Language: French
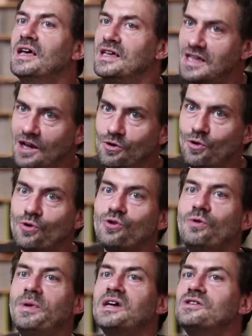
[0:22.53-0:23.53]
celle
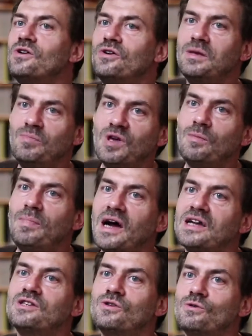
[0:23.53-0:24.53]
d'autres personnes, et puis que par
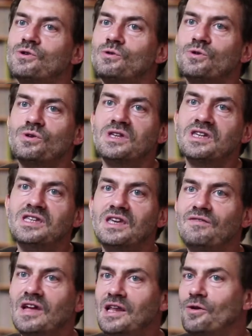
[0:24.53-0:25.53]
extension
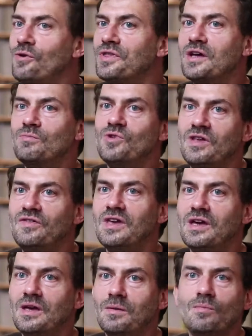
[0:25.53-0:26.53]
successive, elle est en train de
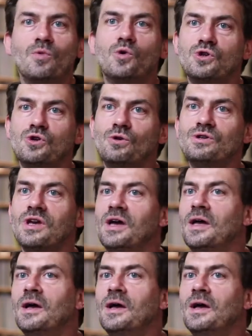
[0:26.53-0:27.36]
modifier beaucoup de choses,